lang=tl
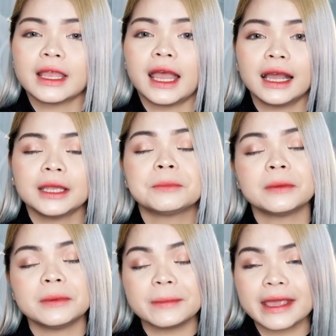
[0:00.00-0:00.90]
ang
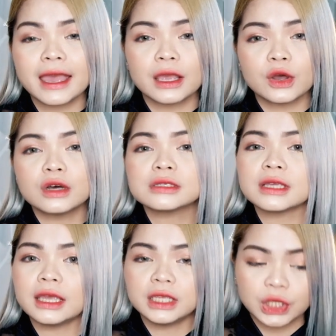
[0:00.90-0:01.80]
ipamimigay ko sa
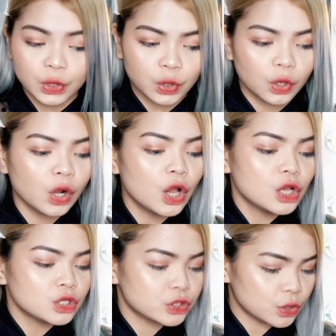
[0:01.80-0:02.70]
inyo.
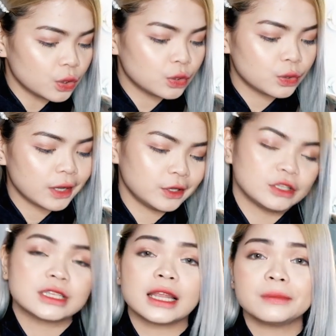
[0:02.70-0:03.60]
So, ayun.
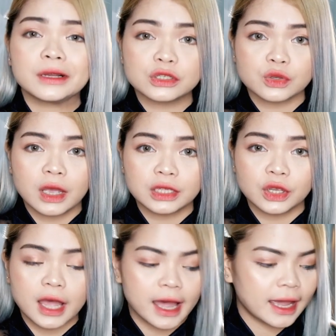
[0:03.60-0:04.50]
Sana magustuhan nyo
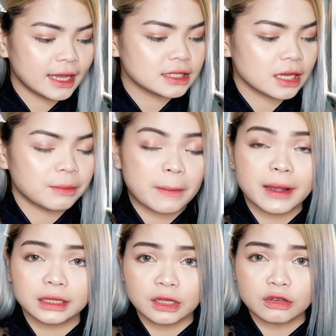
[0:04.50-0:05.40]
guys.
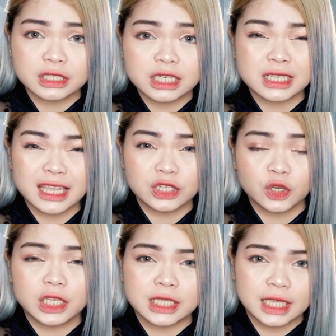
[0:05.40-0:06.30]
Ipapakita ko na siya sa inyo
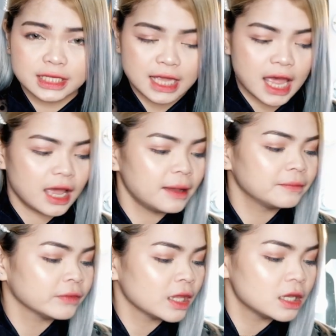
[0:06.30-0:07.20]
isa-isa.
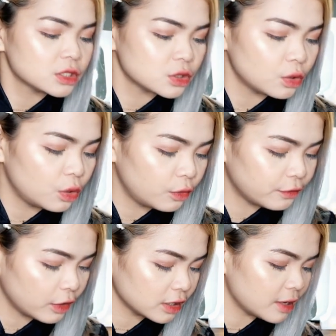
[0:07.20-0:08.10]
So,
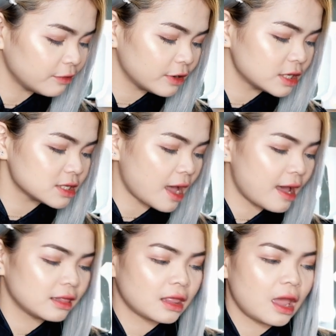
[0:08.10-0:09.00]
for the first
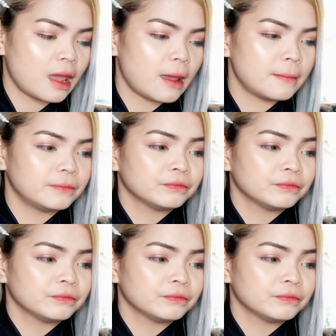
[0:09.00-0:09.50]
item,